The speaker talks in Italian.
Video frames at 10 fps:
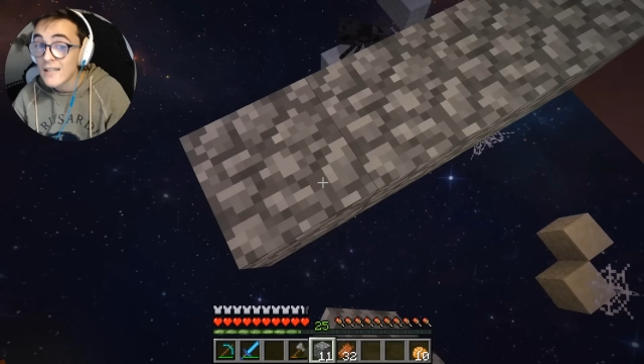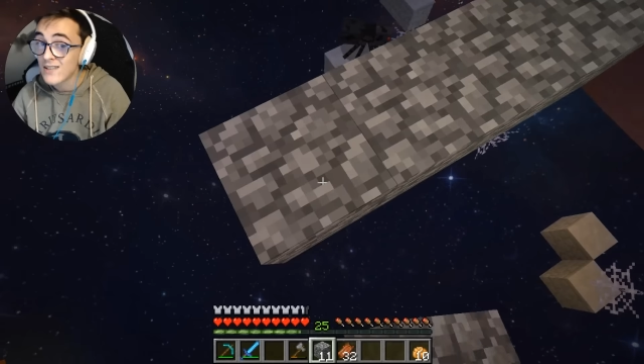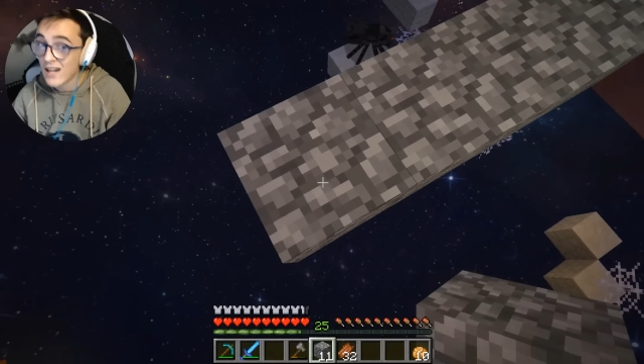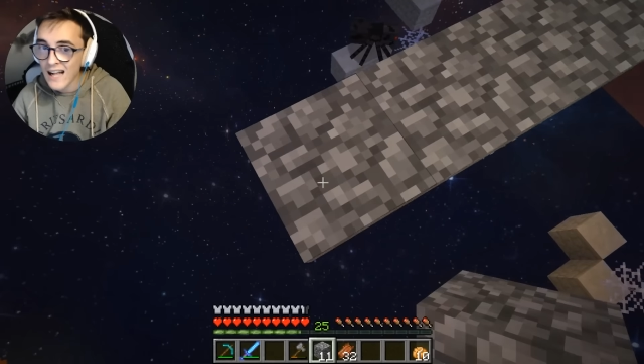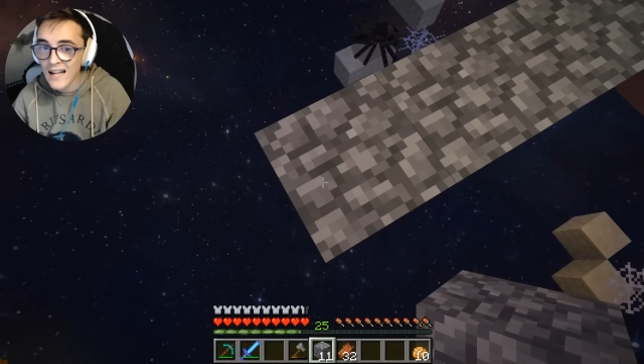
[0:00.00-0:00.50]

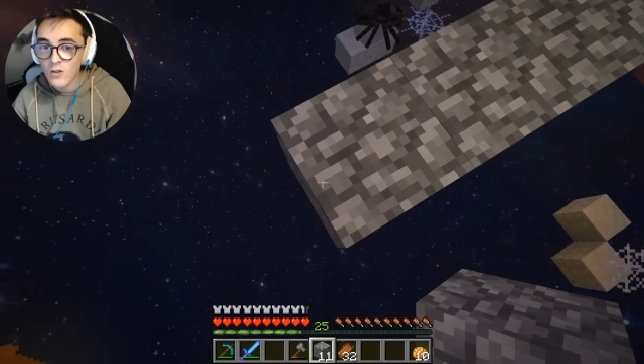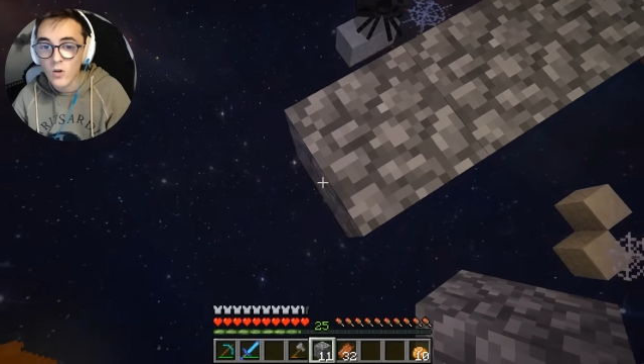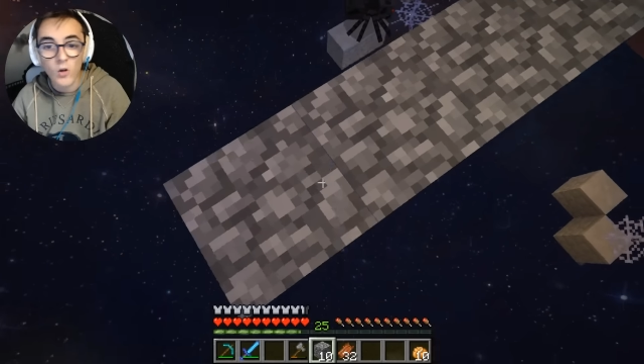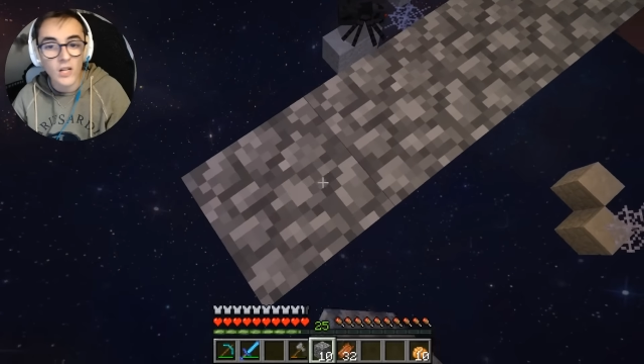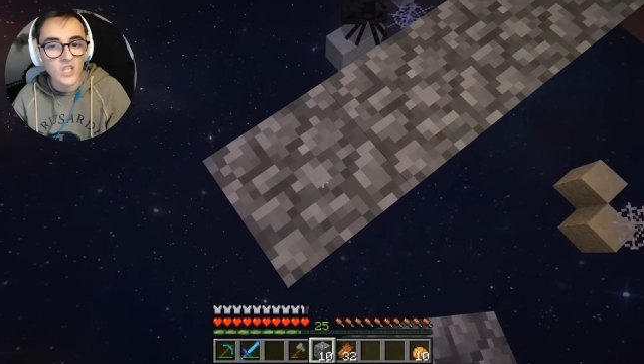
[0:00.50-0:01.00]
Tra
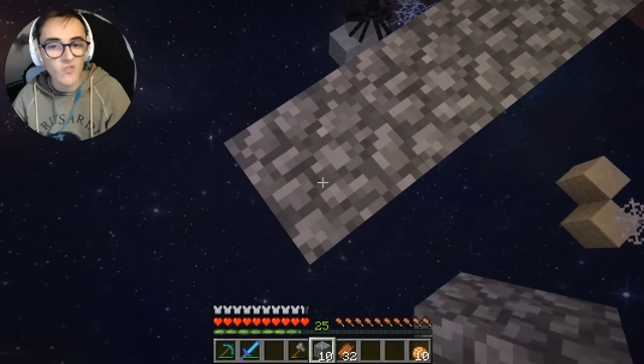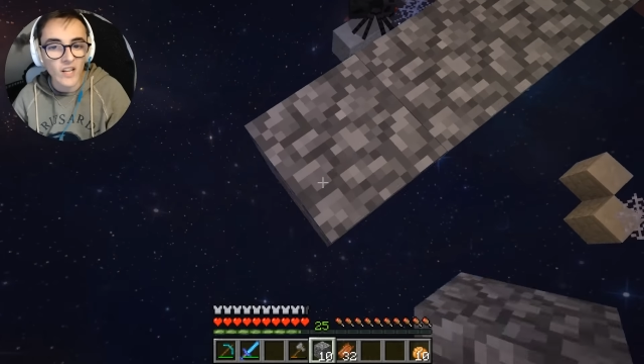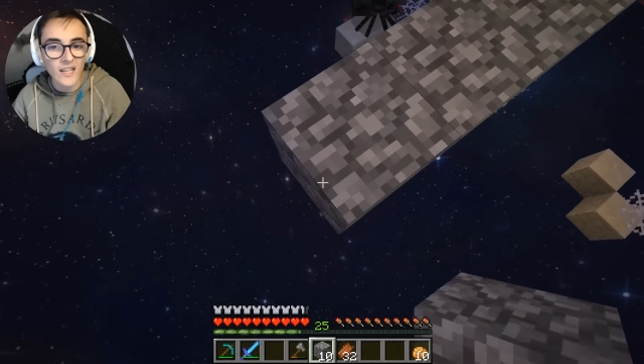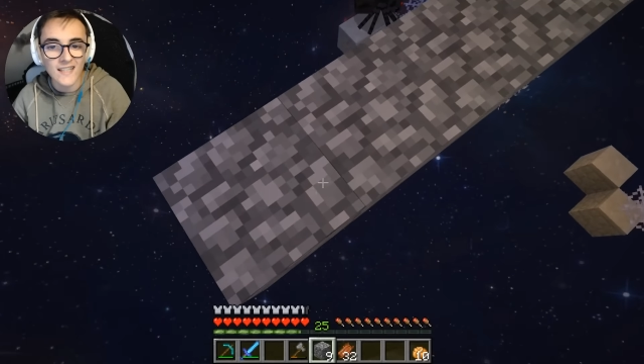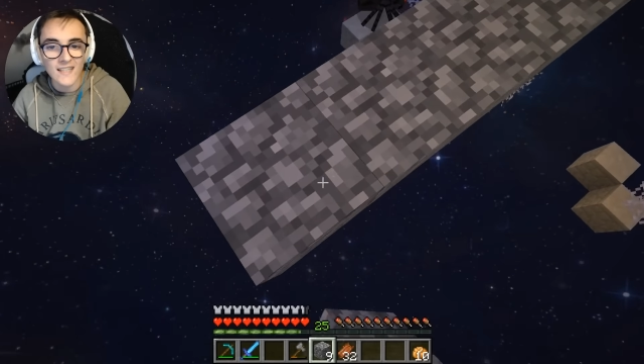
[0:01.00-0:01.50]
l'altro, la
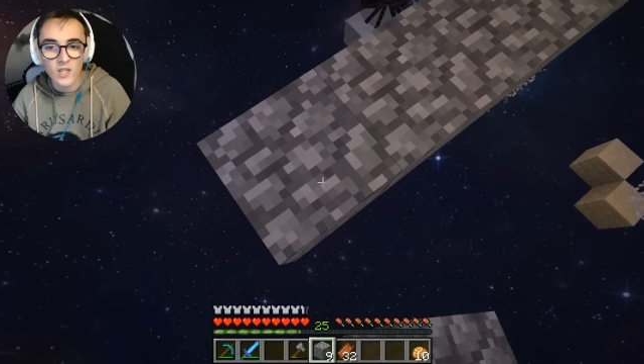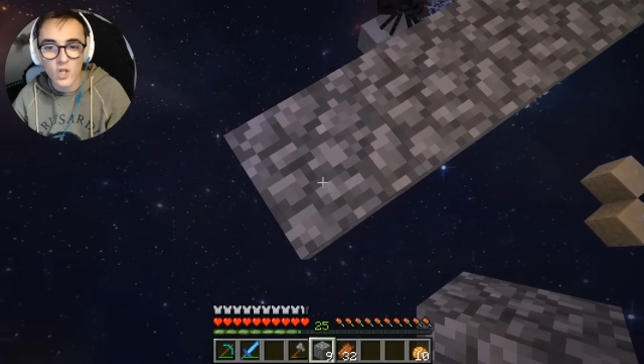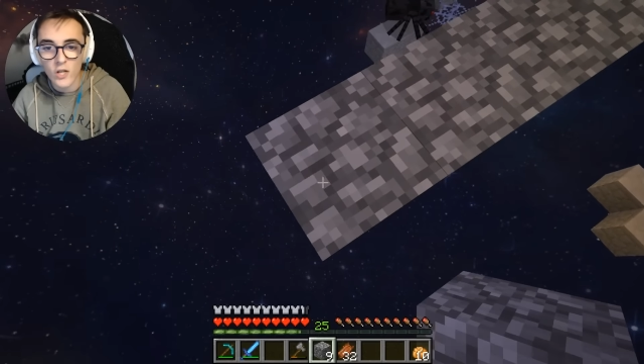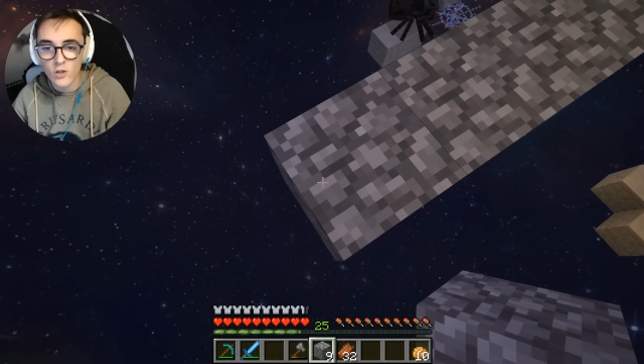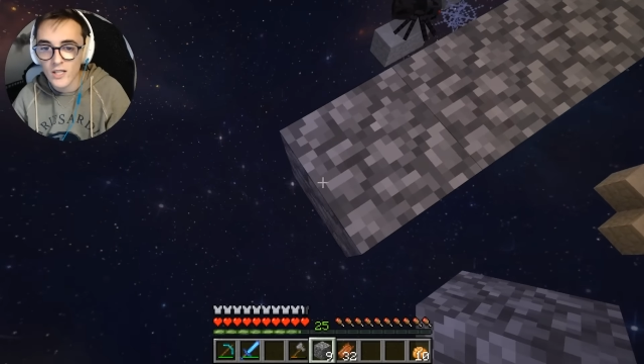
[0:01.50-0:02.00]
sfida dei
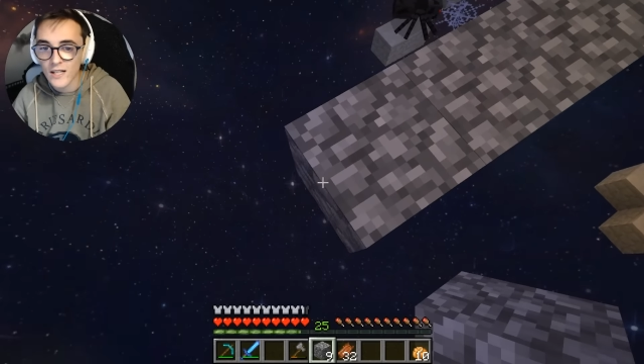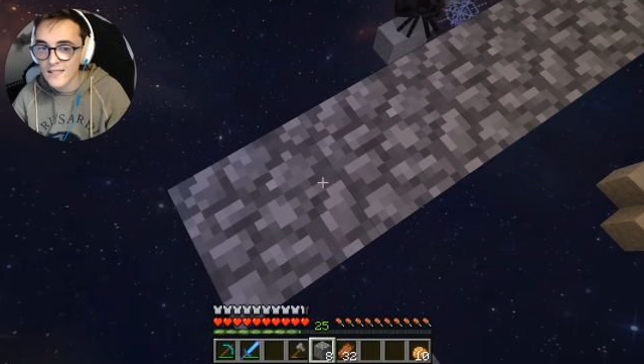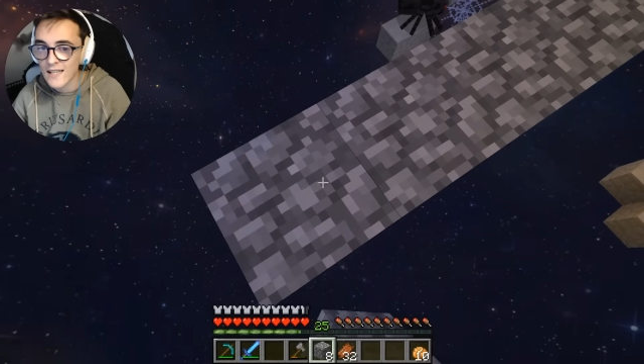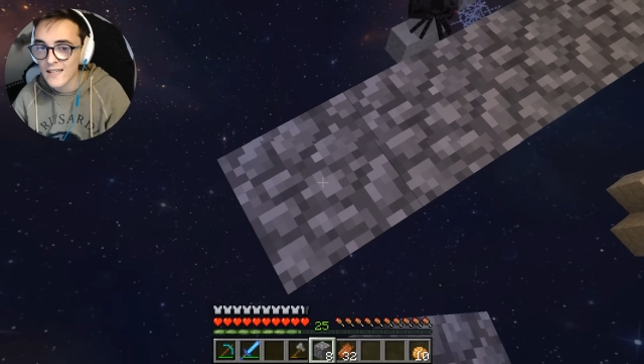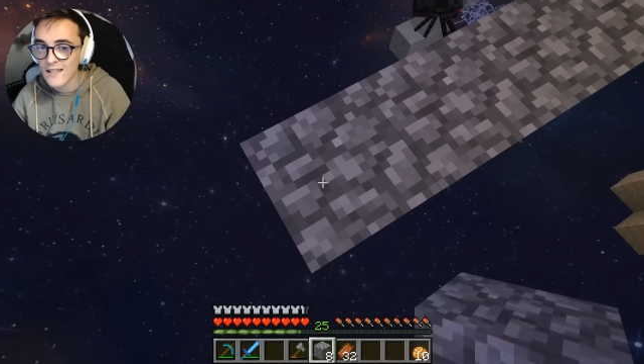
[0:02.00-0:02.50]

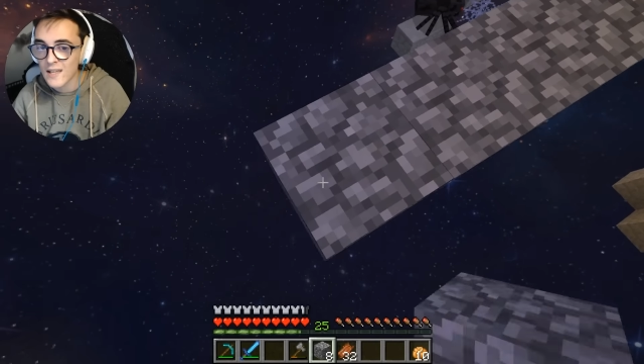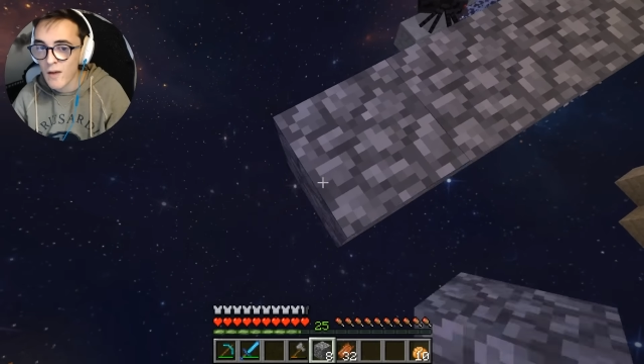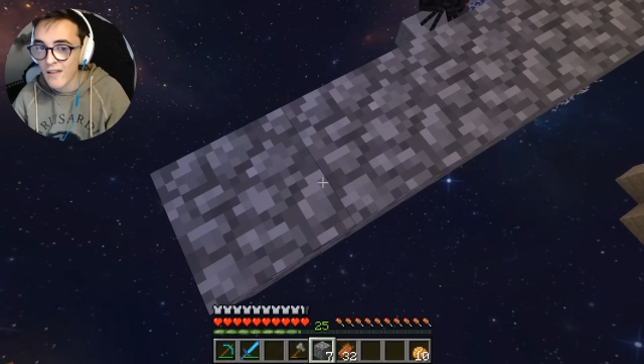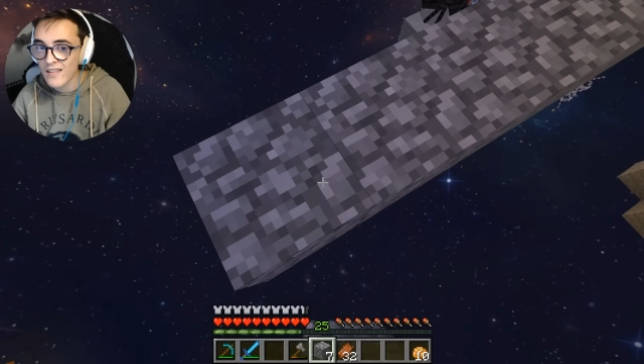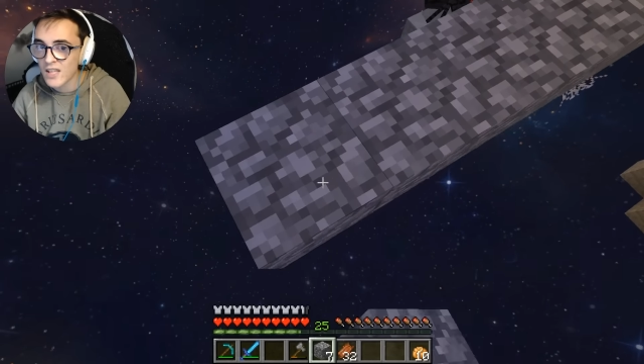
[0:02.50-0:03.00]
777
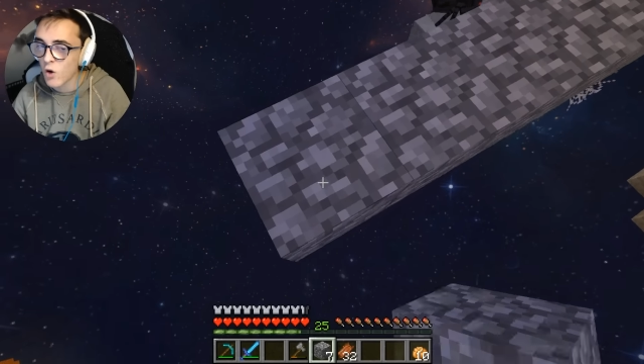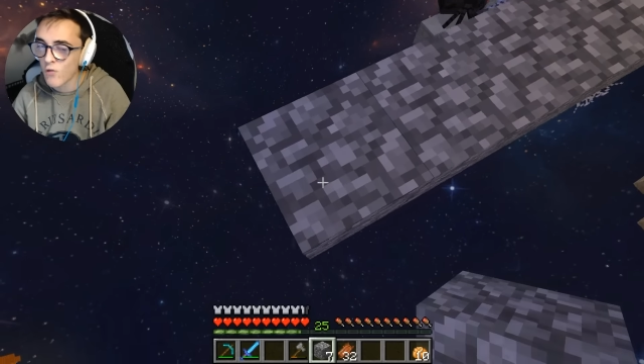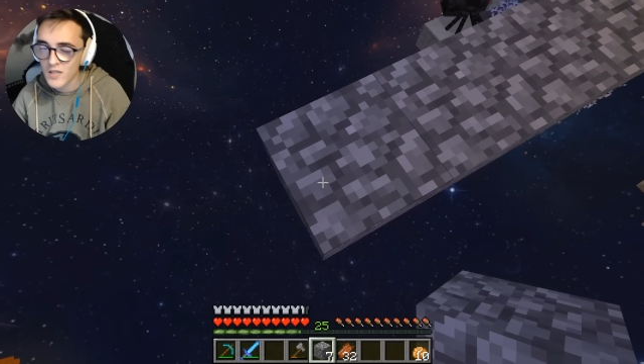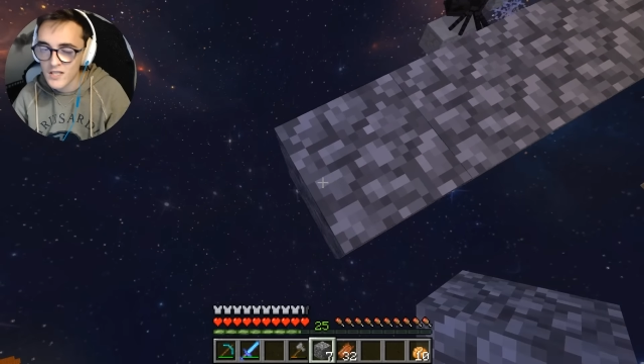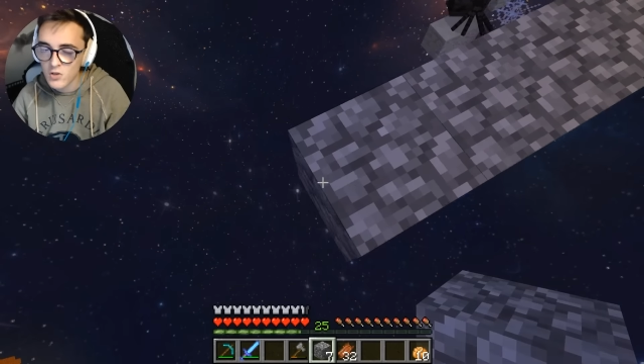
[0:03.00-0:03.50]
diamanti che ho
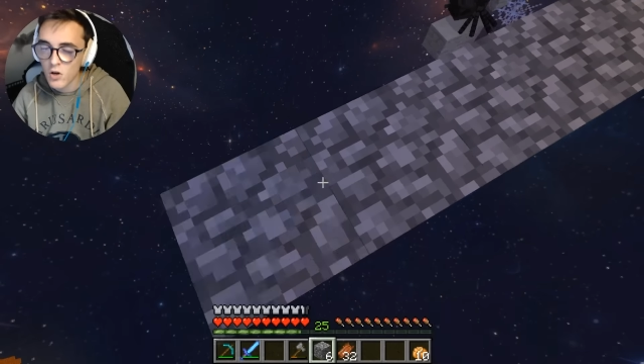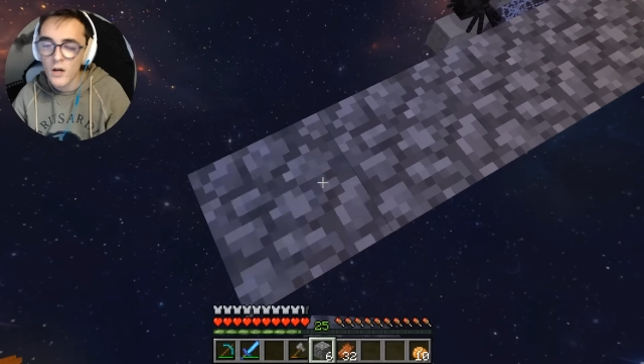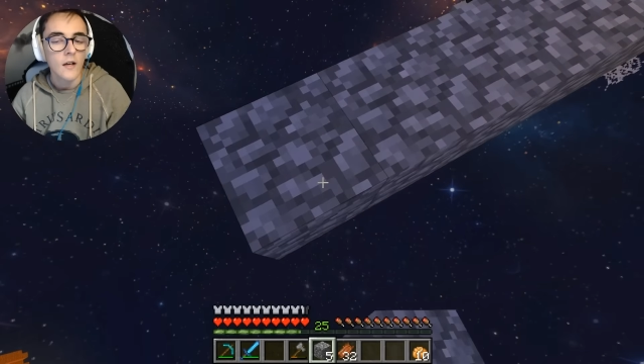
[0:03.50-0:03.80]
visto,